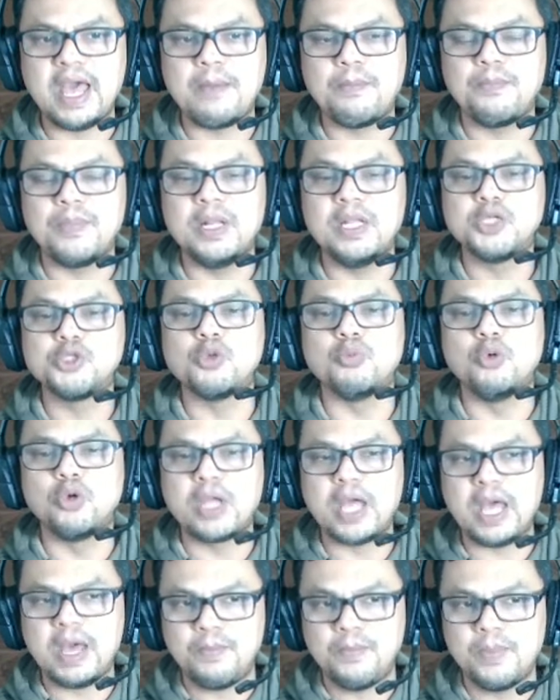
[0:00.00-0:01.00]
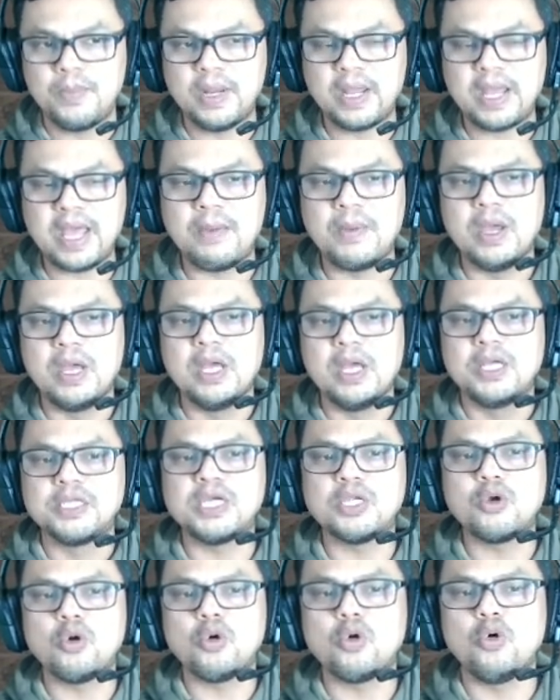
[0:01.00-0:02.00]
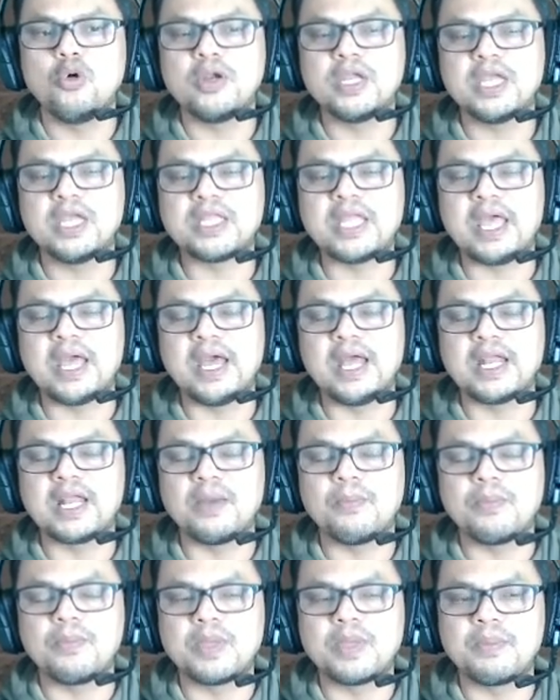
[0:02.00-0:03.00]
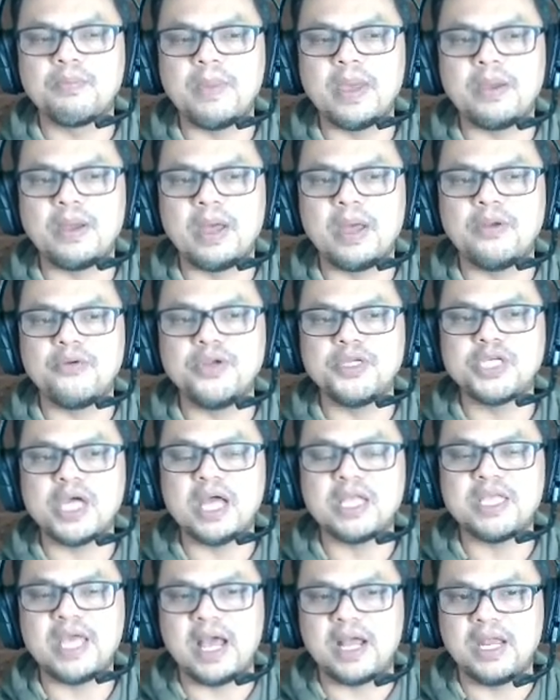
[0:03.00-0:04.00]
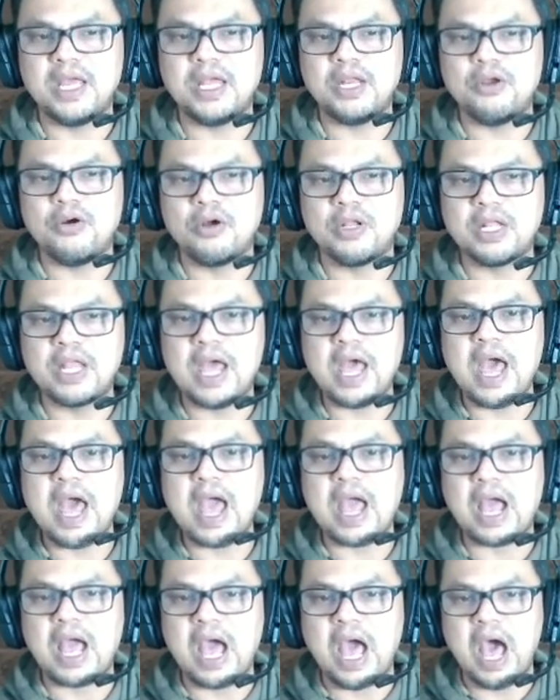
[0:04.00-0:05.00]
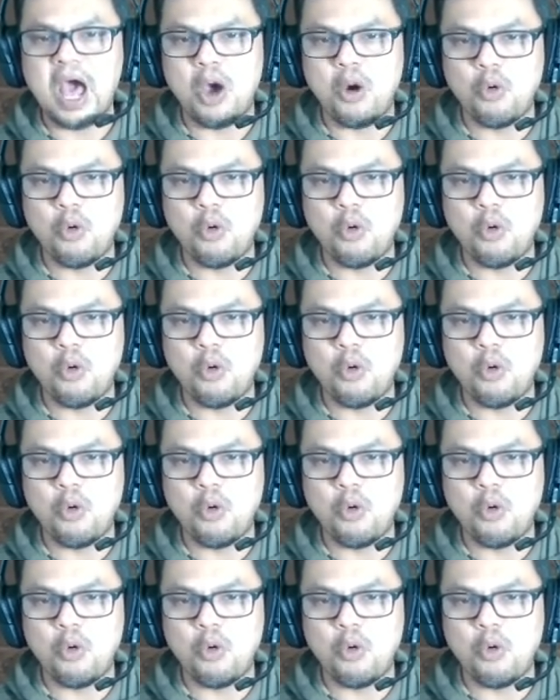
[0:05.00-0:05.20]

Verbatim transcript: บเป็นเรื่องสมมุติครับนะครับ ฉันก็คงจะแต่งงานกับริชาร์ดอย่างแน่นอน ถ้าเขา